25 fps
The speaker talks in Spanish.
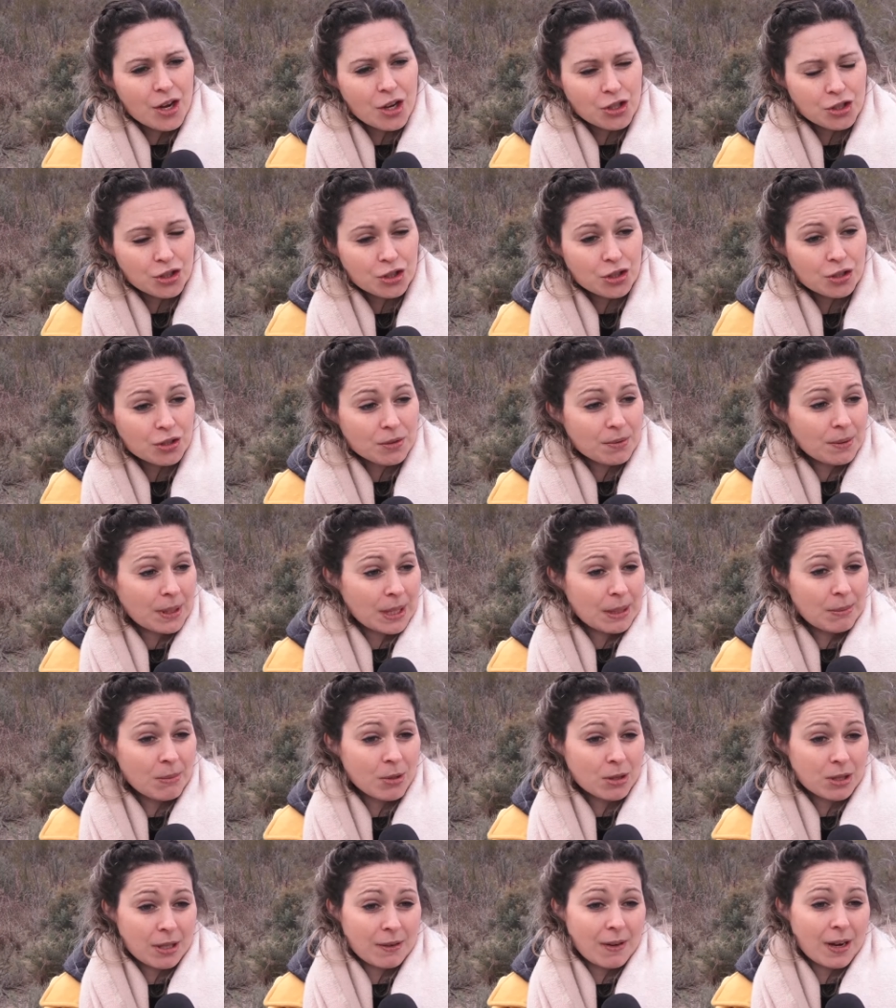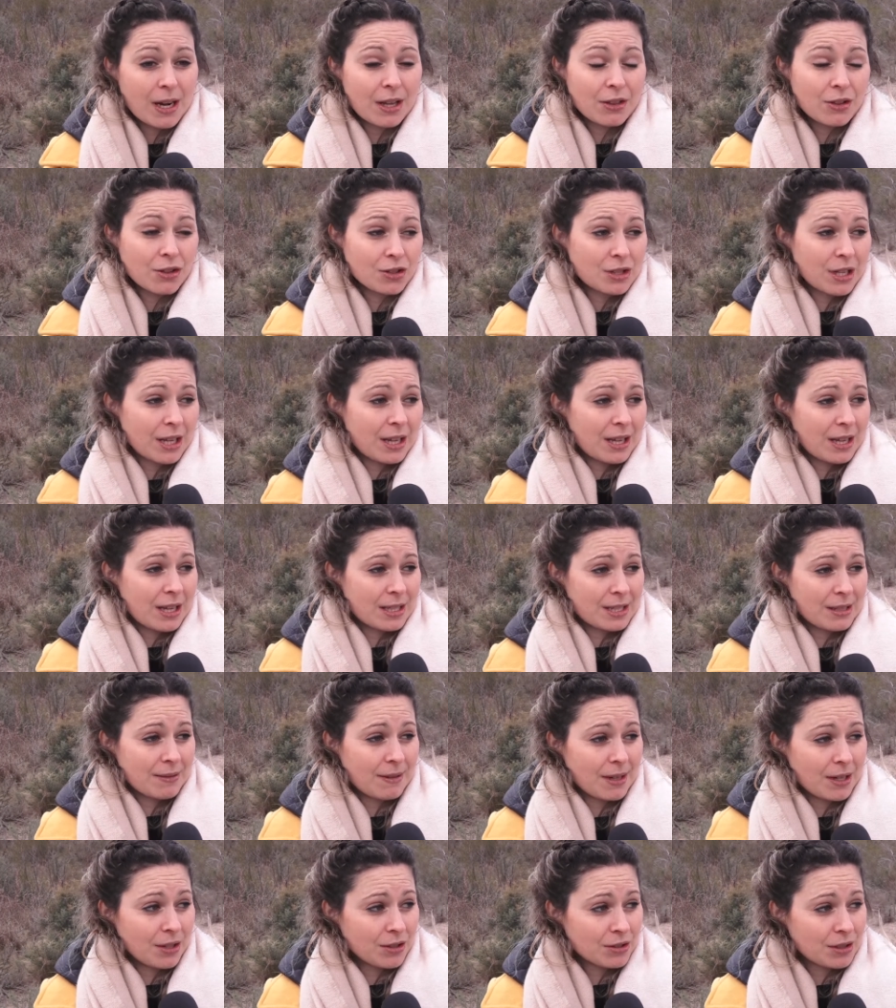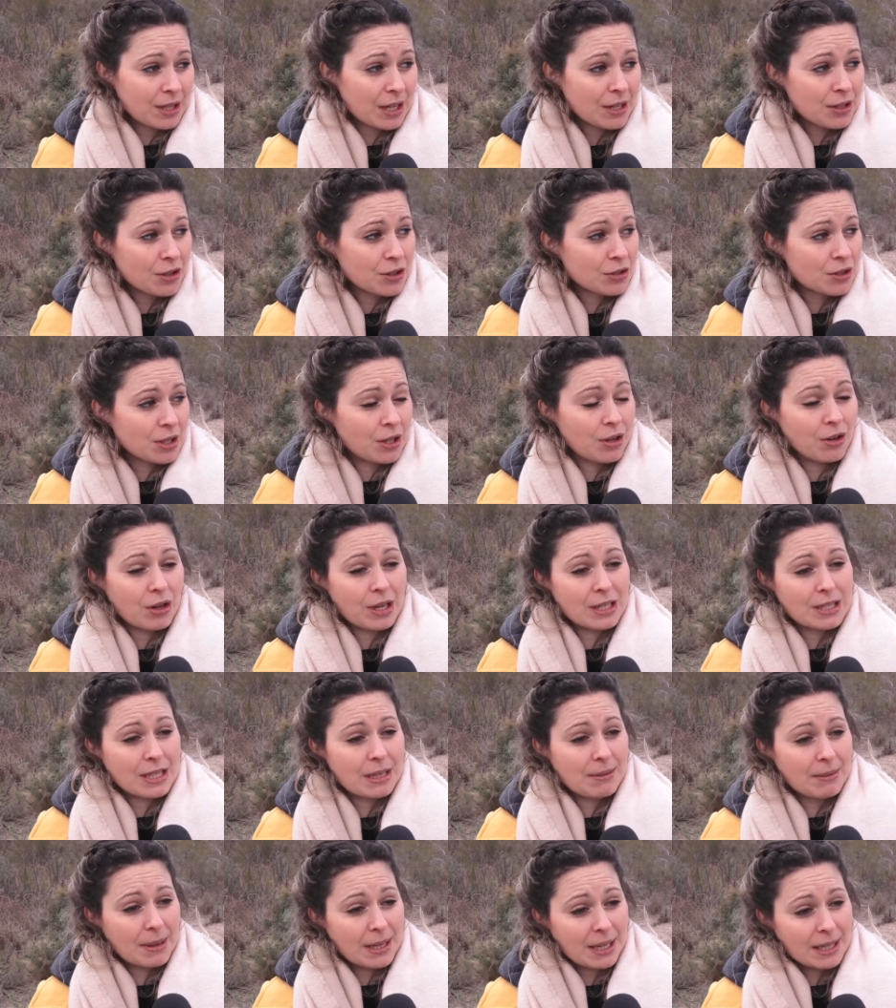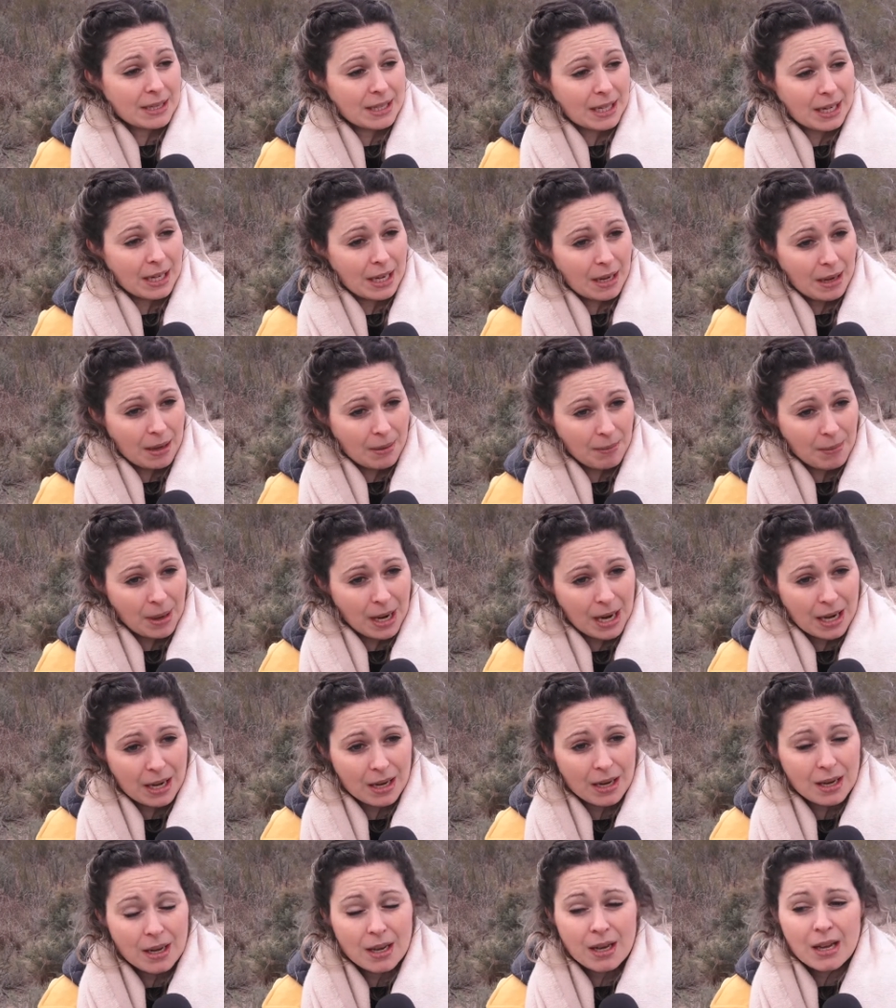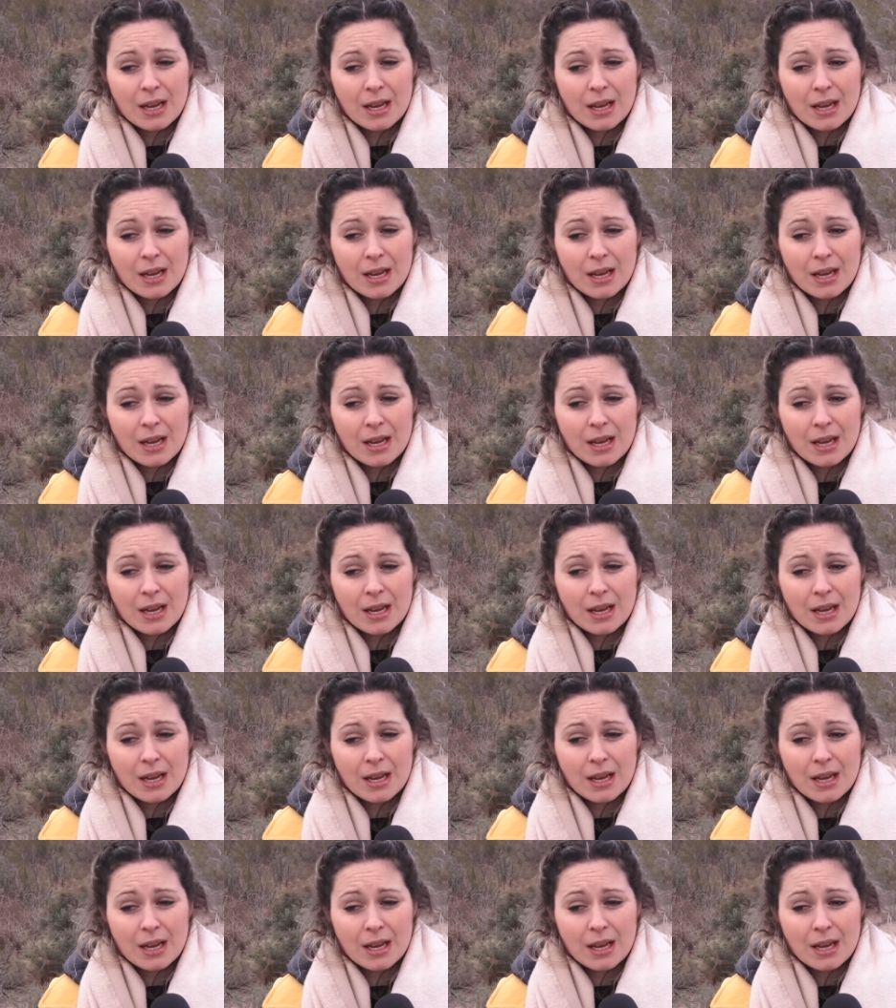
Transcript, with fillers: Nosotros venimos trabajando ya desde hace varios años en lo que es el bienestar animal.